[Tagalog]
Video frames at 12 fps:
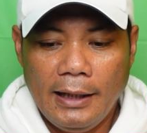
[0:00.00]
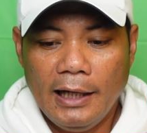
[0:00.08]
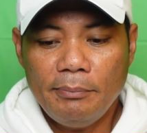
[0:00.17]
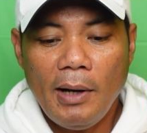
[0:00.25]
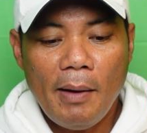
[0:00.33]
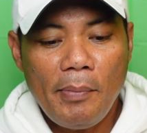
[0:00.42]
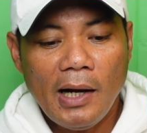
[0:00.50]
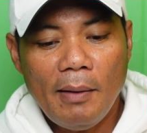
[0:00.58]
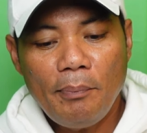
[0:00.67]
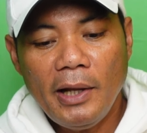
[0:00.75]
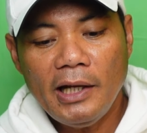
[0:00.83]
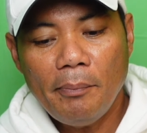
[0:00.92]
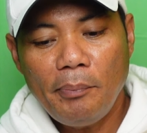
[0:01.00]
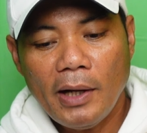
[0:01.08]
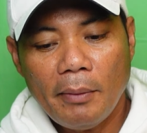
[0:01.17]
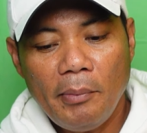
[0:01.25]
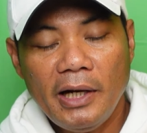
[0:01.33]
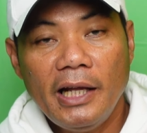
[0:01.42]
at makapag-apply ng
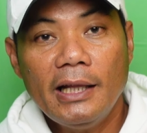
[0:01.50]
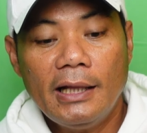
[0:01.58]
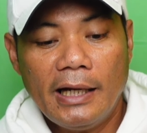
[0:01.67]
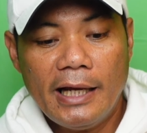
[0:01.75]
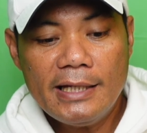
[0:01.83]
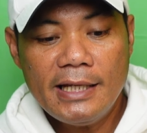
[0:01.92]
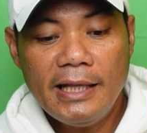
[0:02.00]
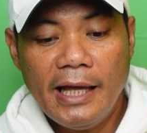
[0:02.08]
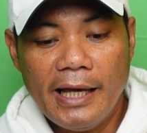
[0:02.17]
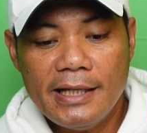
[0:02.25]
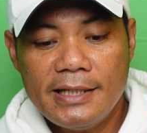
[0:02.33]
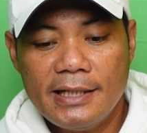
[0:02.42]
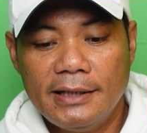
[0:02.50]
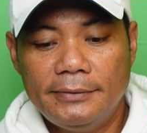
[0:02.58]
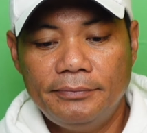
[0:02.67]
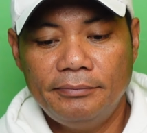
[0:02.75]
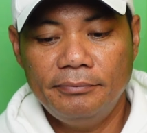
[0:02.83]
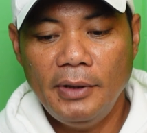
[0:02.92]
permanent residence,
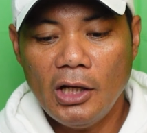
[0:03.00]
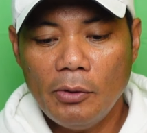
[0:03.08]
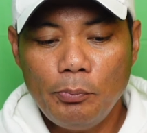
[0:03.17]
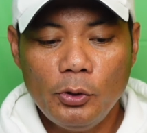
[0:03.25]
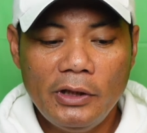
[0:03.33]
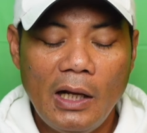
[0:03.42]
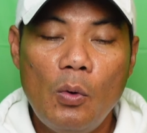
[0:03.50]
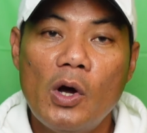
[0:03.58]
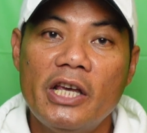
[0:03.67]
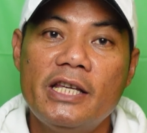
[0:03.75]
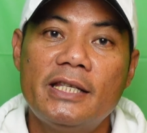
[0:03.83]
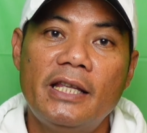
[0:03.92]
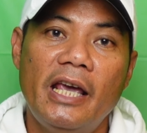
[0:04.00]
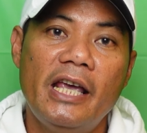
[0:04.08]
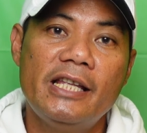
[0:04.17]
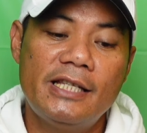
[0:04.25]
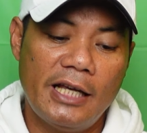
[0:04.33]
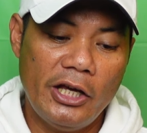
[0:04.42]
meron pong dalawang
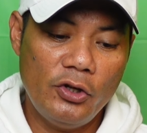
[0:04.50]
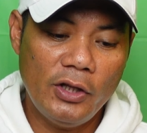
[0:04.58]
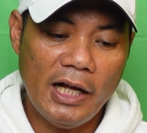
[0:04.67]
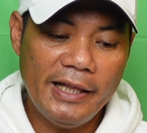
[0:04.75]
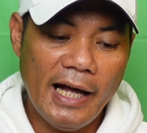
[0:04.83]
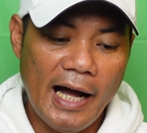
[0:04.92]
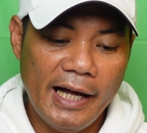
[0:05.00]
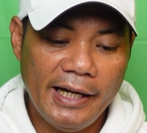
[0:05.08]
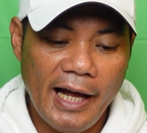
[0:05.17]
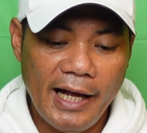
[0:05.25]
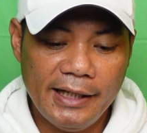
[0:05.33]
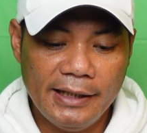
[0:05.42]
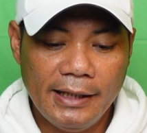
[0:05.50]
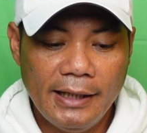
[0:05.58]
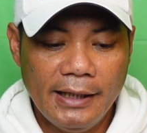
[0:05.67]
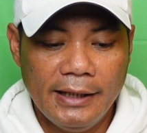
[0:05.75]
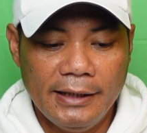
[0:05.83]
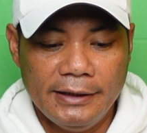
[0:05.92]
stage kayong dadaanan.
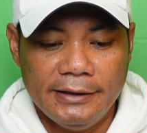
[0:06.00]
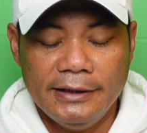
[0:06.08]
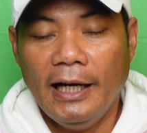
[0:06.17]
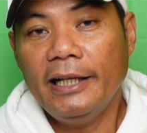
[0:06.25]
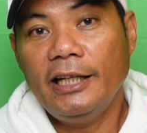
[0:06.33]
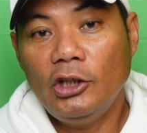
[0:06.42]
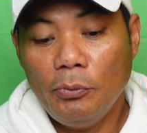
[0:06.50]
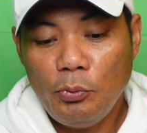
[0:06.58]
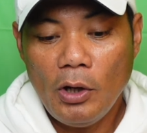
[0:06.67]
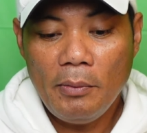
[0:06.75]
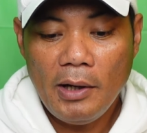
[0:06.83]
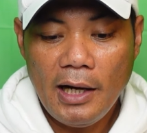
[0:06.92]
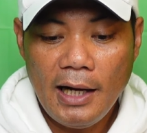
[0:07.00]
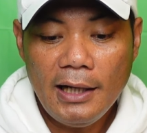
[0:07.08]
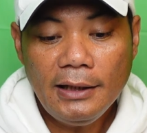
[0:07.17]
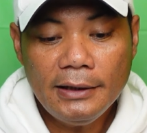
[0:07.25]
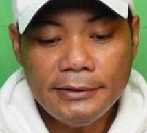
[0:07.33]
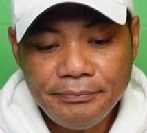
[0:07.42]
At ito po ang
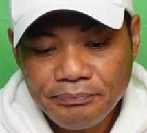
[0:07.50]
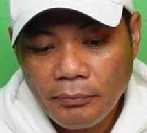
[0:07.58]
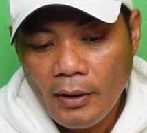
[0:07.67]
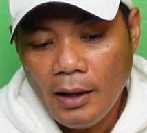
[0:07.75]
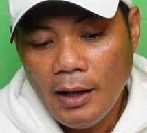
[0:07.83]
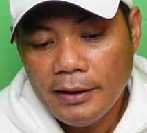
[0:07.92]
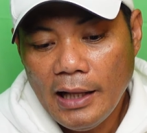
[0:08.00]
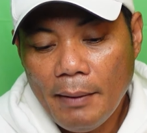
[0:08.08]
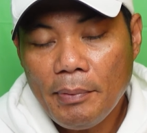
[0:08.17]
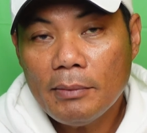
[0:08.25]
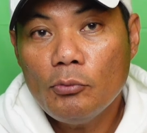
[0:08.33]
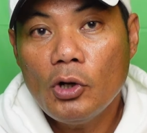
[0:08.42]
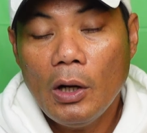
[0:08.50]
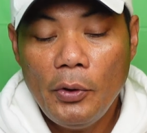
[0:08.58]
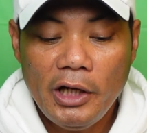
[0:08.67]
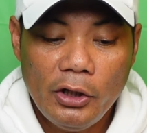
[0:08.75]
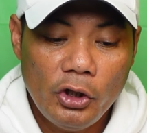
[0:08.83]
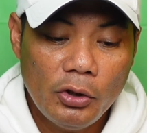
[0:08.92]
mga dapat mong
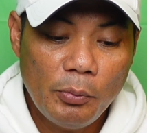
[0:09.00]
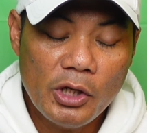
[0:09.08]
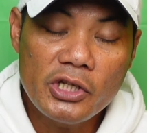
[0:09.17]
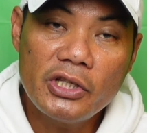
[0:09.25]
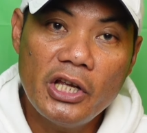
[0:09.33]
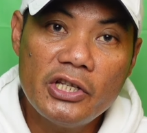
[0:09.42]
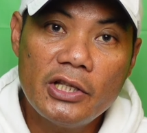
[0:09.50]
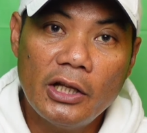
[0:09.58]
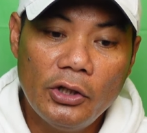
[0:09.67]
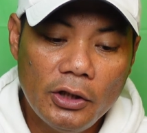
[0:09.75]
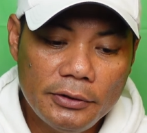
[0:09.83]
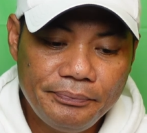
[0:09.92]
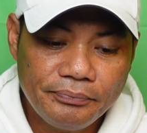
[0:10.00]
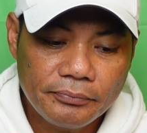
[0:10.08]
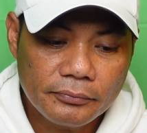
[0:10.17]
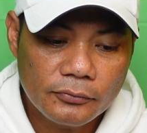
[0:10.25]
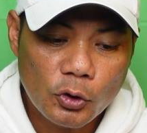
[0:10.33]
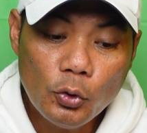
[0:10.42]
gawin, ano, ito po yung stage na to.
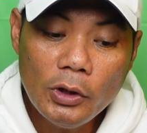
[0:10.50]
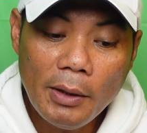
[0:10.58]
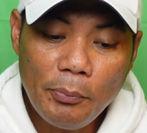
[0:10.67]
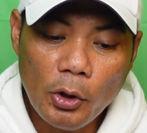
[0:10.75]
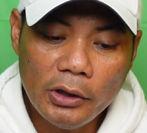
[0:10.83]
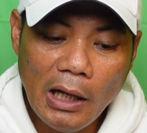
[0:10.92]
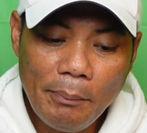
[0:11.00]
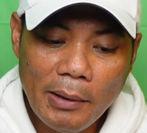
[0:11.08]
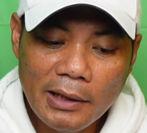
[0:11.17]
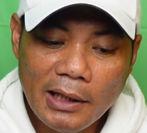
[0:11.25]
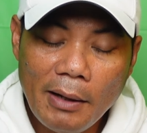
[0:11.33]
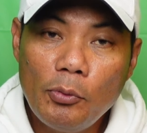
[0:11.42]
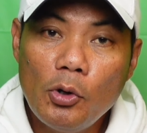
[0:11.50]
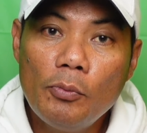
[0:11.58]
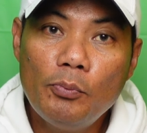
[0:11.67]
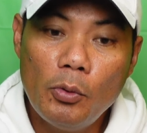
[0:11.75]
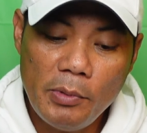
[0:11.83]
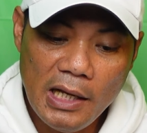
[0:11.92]
Una po, dapat ka
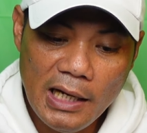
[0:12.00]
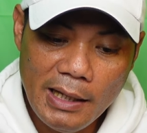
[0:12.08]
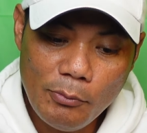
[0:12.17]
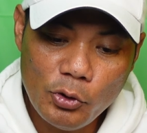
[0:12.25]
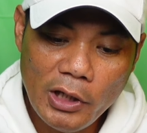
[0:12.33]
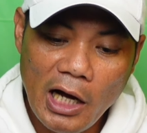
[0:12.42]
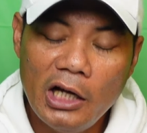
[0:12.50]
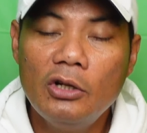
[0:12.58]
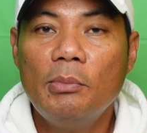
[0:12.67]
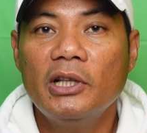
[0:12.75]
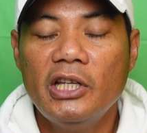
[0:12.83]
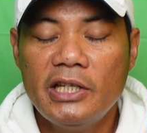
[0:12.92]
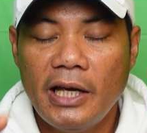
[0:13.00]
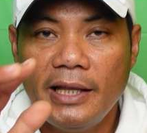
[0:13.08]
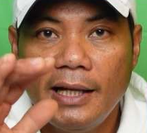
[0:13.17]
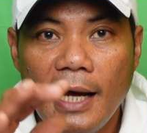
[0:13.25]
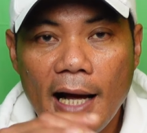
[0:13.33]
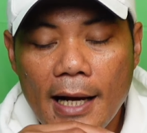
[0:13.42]
pong pumili muna, ano, mag-decide
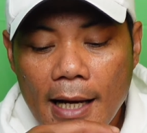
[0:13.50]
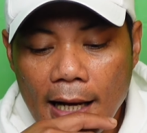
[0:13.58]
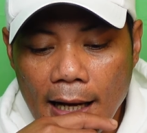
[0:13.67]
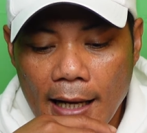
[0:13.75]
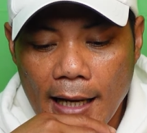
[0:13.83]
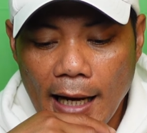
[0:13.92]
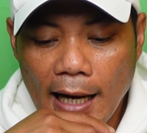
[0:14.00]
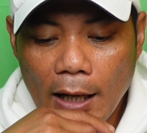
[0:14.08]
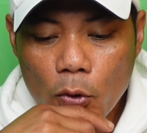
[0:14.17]
ka uh,